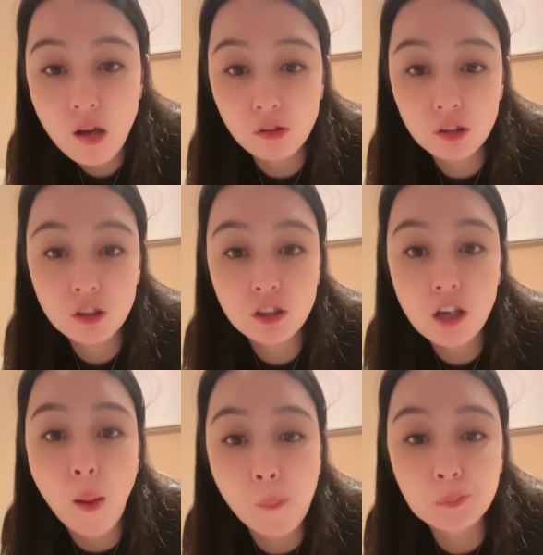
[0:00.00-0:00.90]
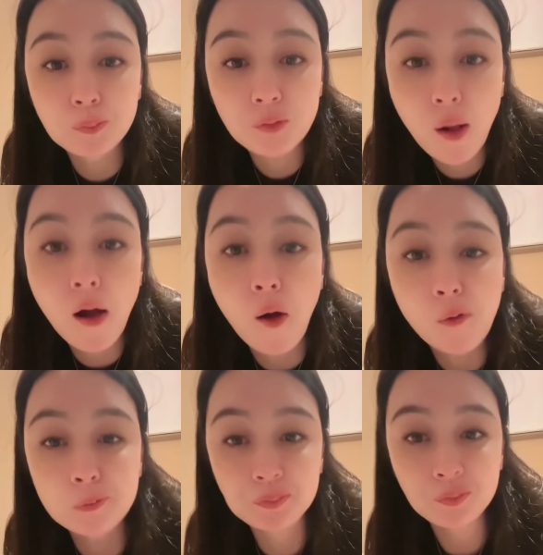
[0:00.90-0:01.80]
好吃接
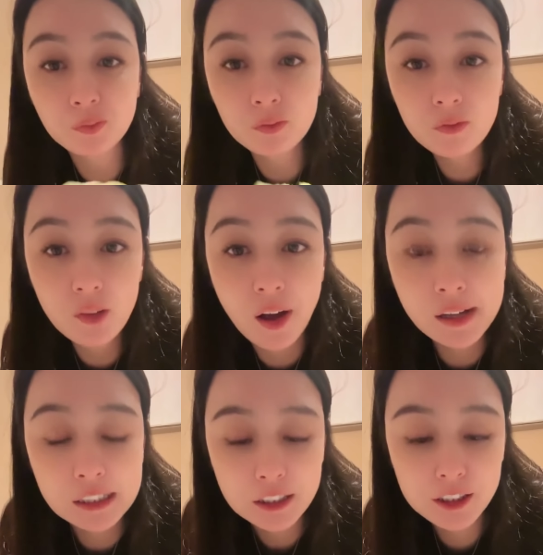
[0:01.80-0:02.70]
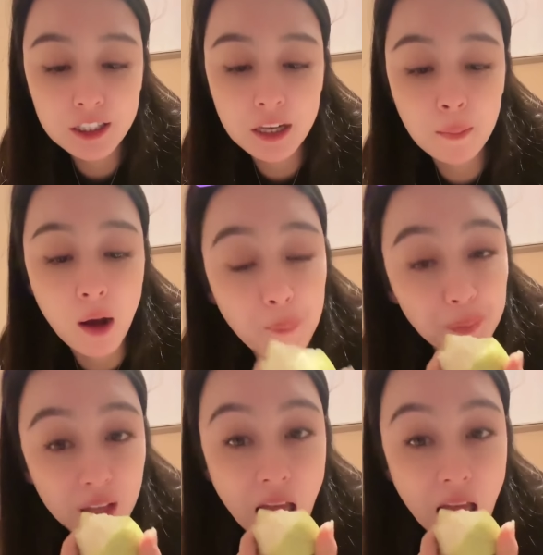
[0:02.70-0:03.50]
好。谢谢灵宝，